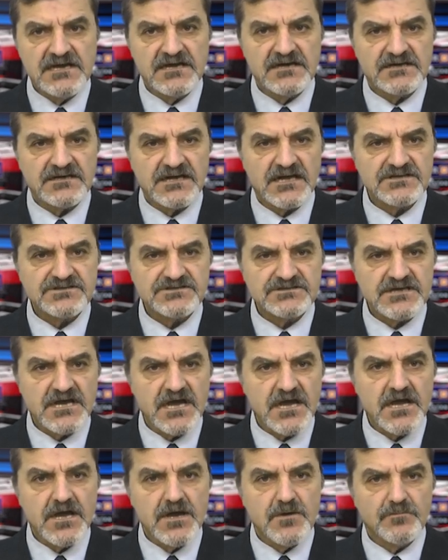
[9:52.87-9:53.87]

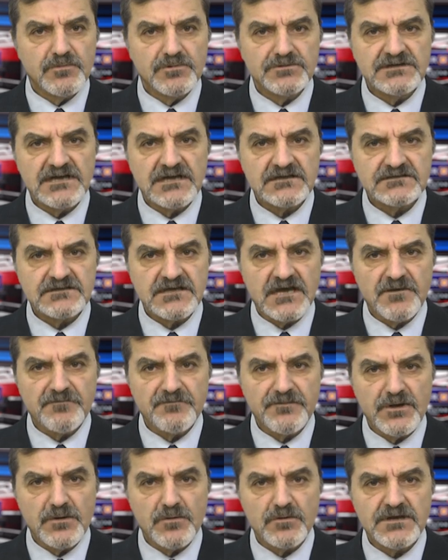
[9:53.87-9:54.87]
Hraçya
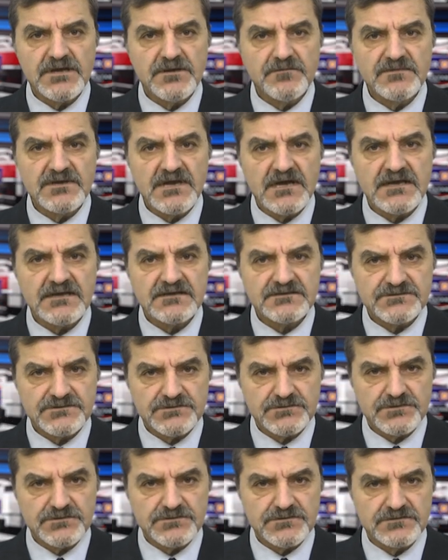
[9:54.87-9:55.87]
Bunyatyan Biyokimya
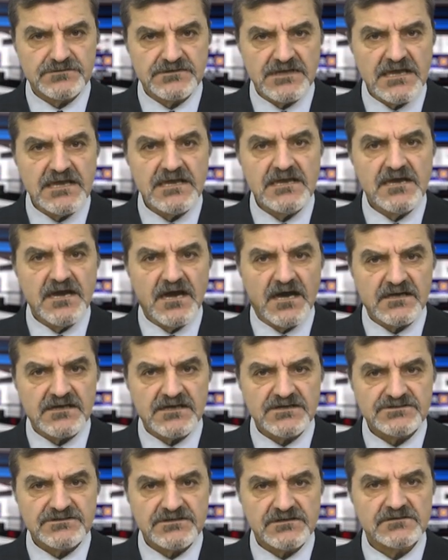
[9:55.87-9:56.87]
Enstitüsü'nde
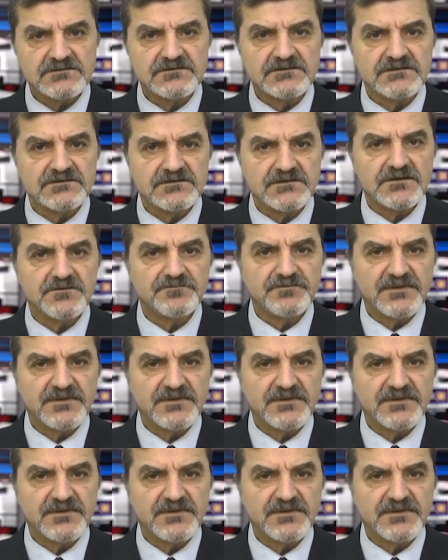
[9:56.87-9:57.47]
araştırıldığını